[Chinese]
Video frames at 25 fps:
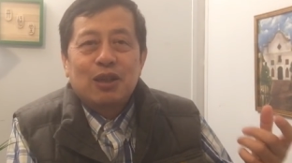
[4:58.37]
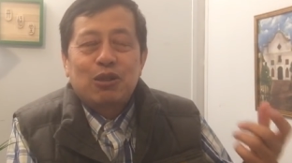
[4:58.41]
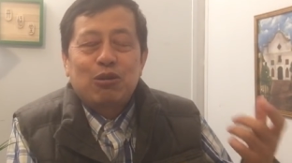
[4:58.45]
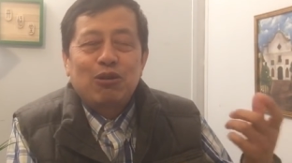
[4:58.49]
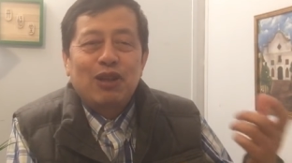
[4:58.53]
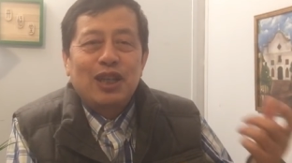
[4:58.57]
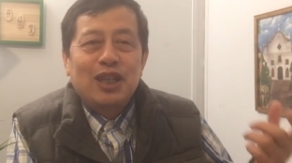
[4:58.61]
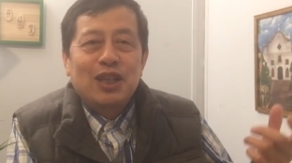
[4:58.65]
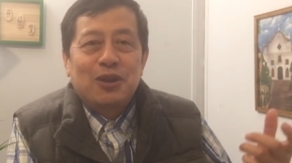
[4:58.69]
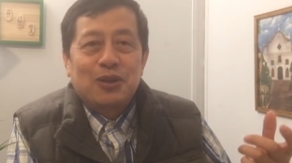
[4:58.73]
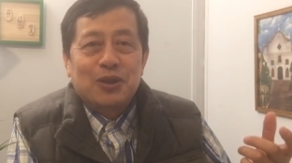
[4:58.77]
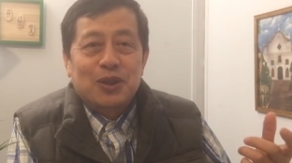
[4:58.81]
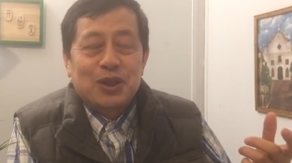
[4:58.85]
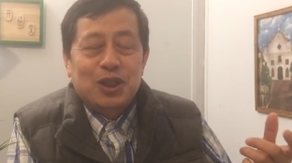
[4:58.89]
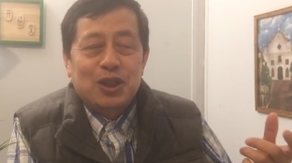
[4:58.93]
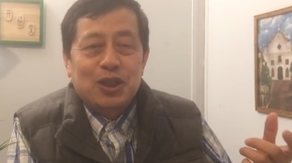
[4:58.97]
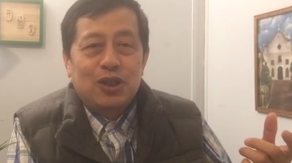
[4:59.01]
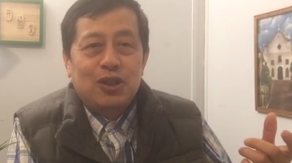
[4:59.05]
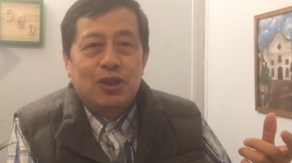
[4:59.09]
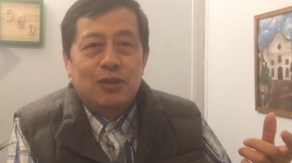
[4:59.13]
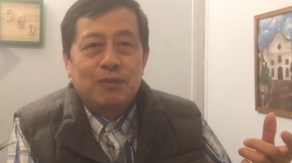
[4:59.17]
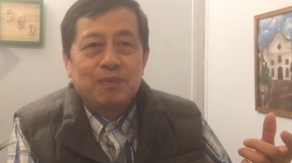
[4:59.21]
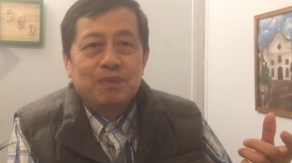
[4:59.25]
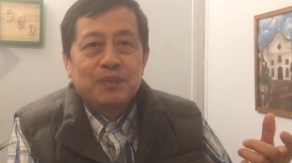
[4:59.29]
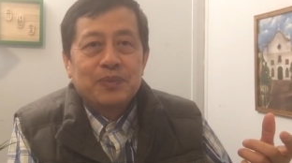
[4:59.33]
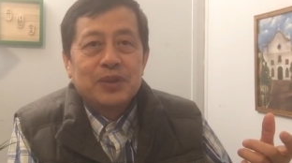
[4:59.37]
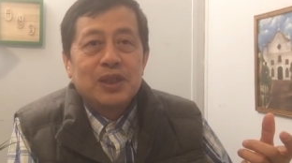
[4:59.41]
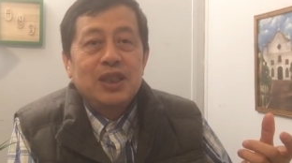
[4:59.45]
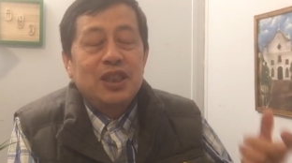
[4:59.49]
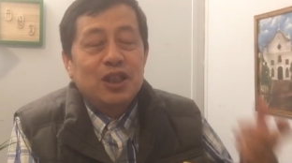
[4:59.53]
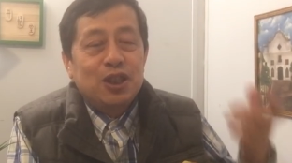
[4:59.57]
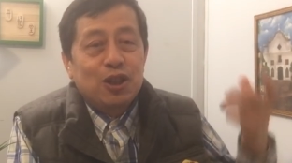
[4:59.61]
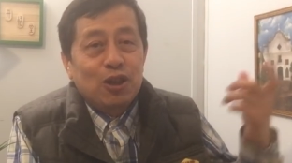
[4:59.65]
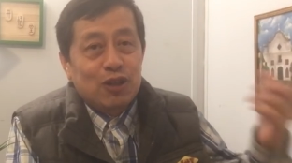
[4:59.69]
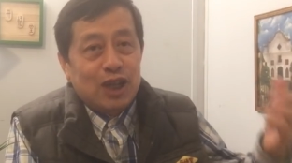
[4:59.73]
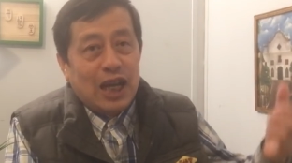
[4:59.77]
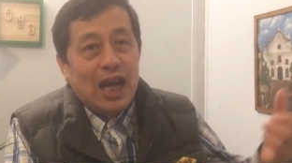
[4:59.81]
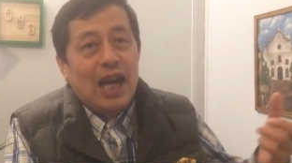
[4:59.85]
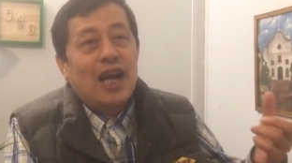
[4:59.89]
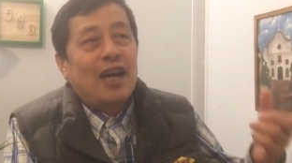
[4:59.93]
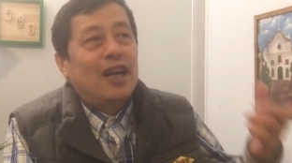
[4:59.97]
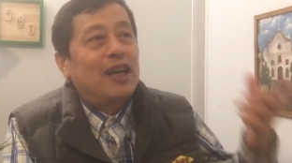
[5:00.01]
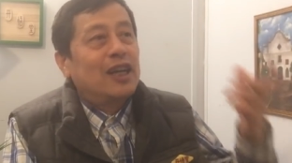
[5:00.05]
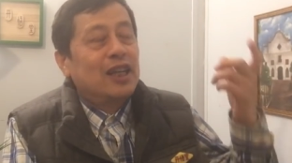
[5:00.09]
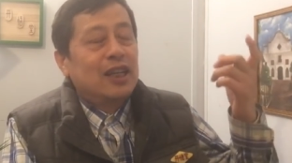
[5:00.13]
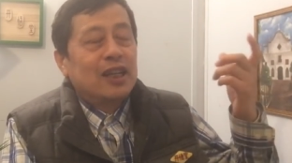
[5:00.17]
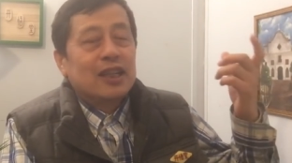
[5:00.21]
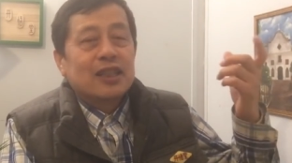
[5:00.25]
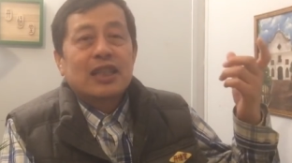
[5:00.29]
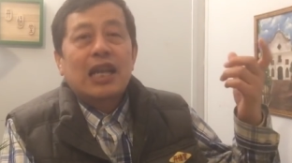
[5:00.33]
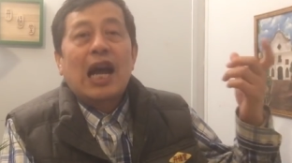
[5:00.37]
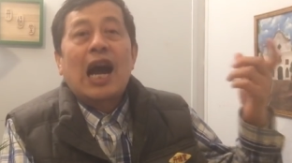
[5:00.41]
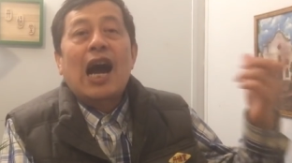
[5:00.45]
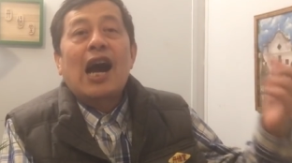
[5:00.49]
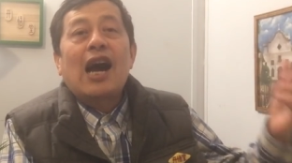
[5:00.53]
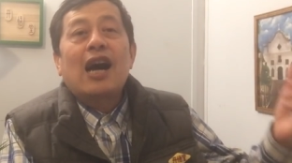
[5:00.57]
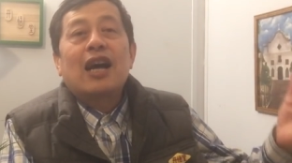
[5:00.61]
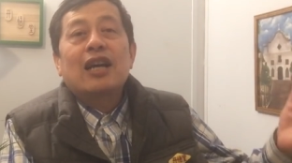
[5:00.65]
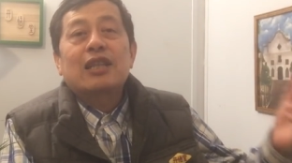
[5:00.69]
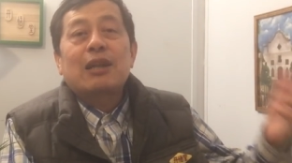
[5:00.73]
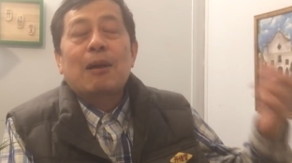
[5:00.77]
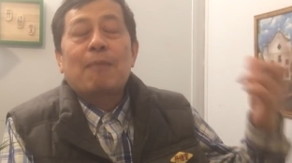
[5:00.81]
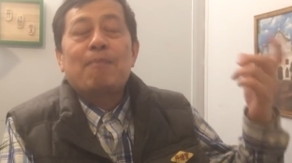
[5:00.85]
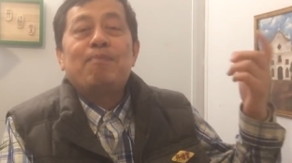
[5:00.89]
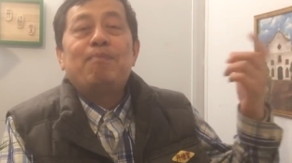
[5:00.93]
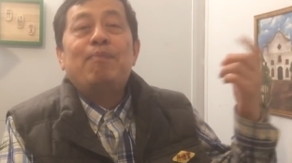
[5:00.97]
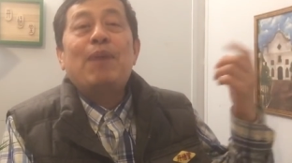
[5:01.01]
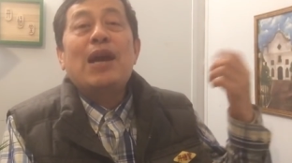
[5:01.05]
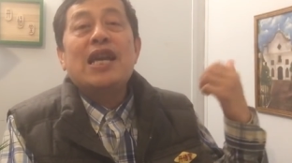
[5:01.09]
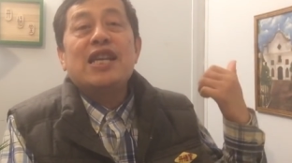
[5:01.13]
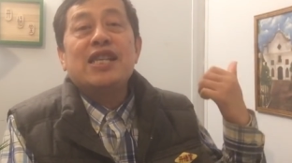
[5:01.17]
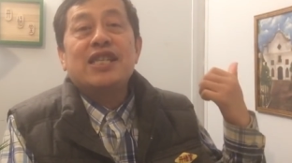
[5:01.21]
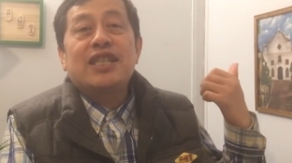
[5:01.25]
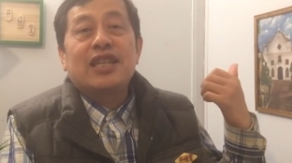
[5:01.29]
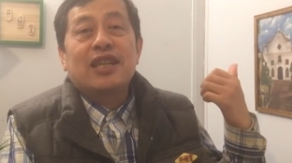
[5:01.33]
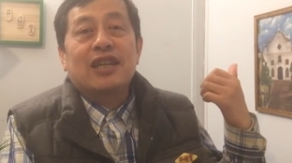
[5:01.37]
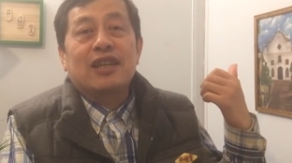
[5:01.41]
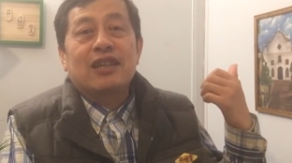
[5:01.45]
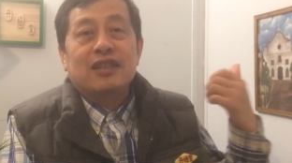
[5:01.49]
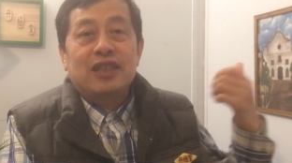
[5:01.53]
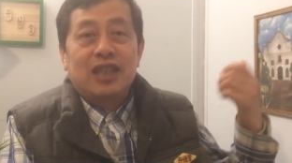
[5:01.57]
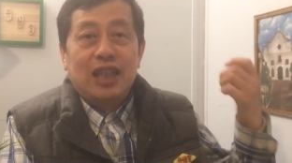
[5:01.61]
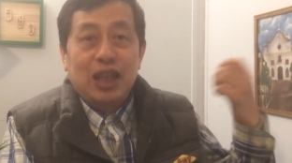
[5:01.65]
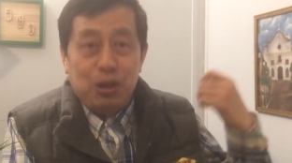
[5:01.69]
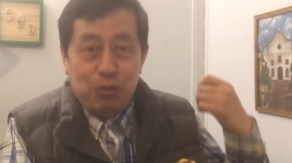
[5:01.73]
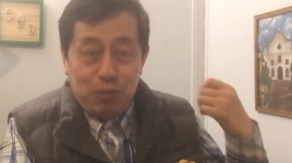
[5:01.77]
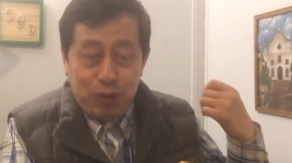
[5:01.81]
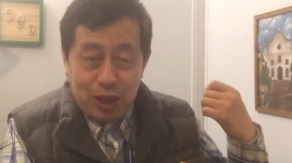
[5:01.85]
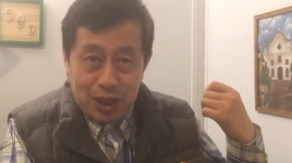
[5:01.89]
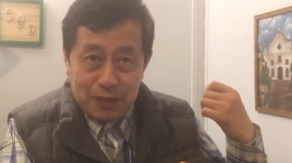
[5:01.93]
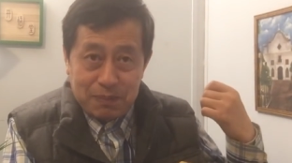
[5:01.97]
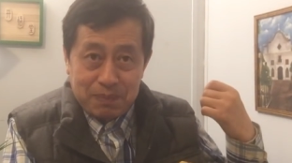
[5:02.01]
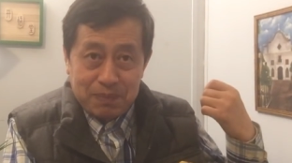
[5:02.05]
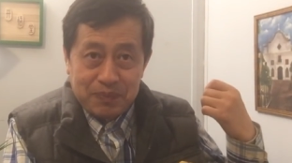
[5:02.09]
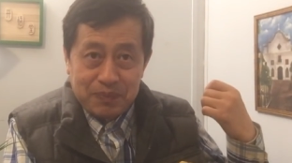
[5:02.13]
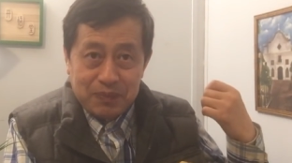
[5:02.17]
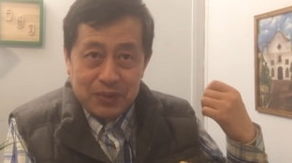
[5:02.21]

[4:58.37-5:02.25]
队友的时候，你就看他的背景底蕴